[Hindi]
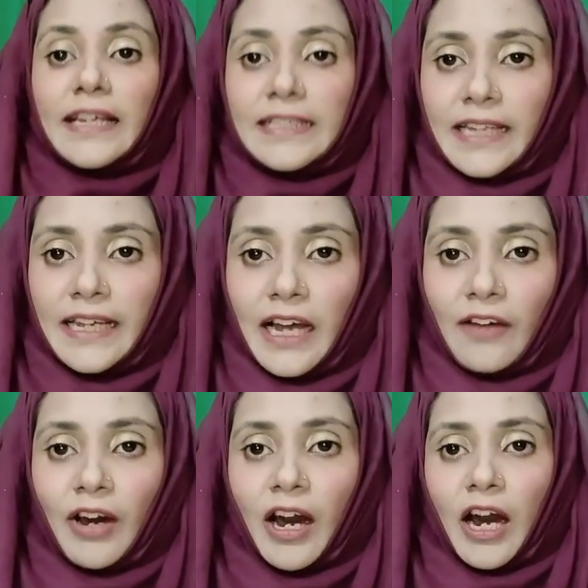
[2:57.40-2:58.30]
इसके
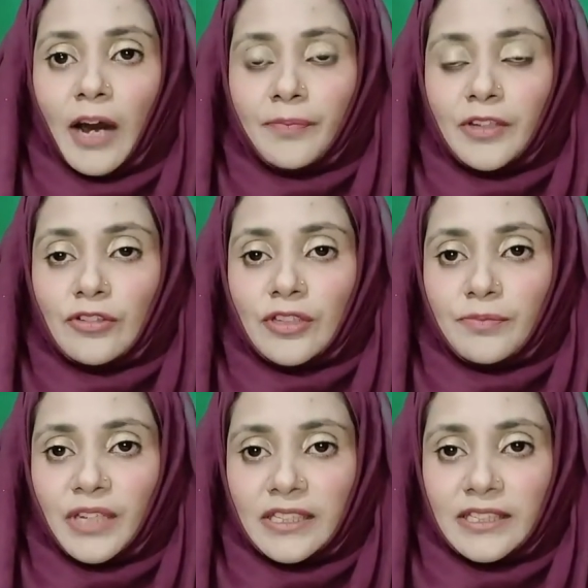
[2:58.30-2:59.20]
अलावा आपने जो
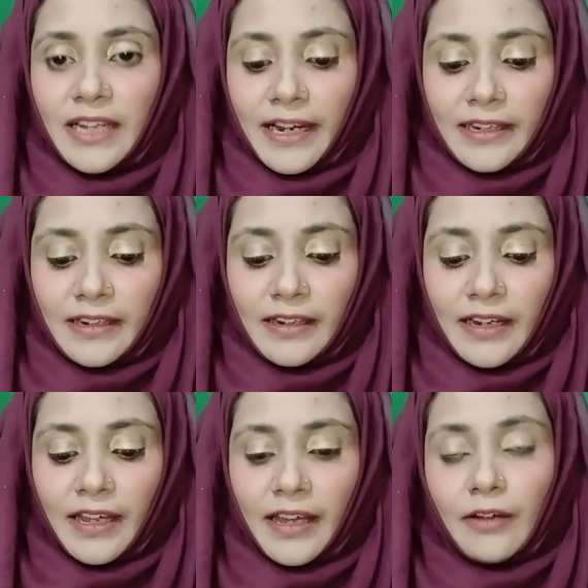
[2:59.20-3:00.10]
सब्जेक्ट सिलेक्ट
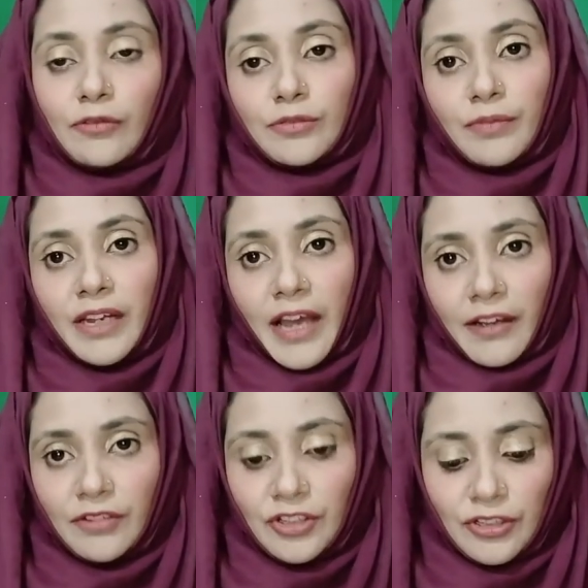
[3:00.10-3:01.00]
करने हैं उसमें
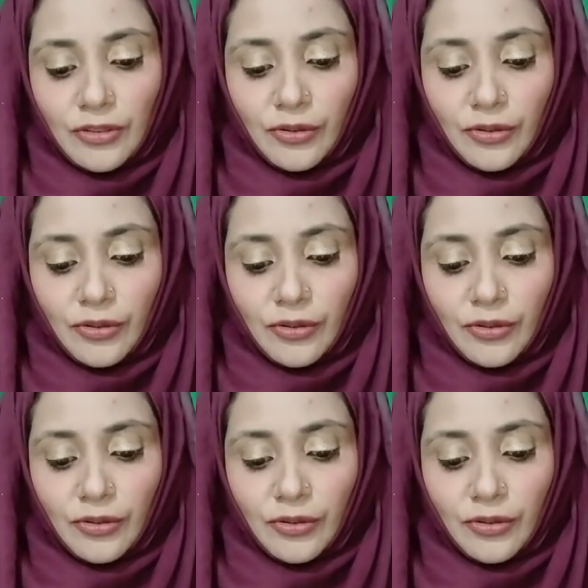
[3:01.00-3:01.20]
लैंग्वेजेस